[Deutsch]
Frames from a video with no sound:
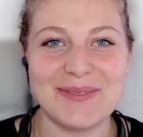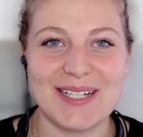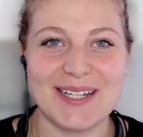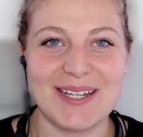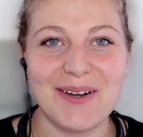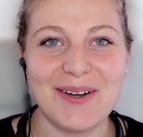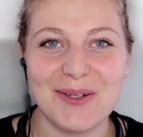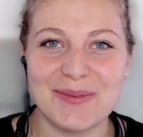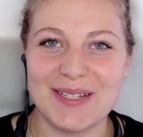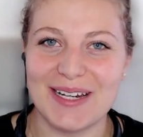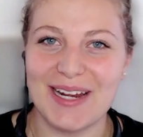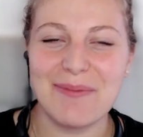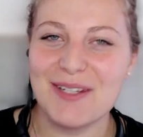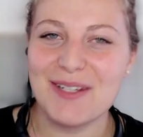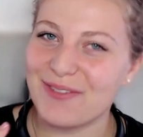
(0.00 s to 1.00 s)
Der Jakob, den
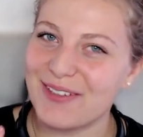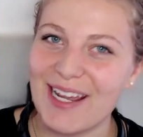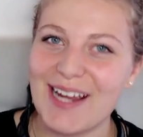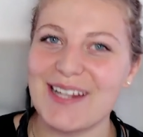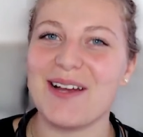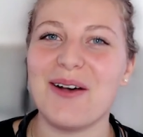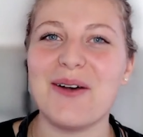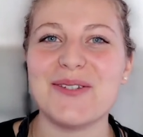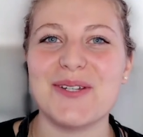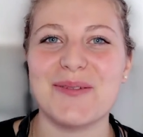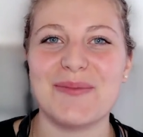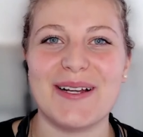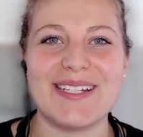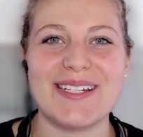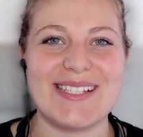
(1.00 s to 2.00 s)
habt ihr vielleicht auch schon
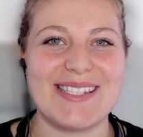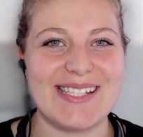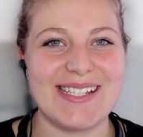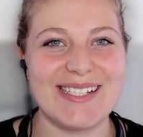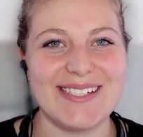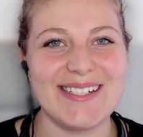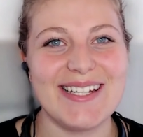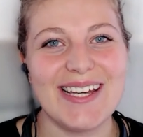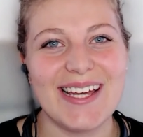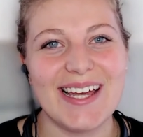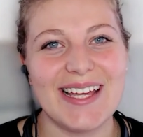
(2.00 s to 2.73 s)
mal gesehen.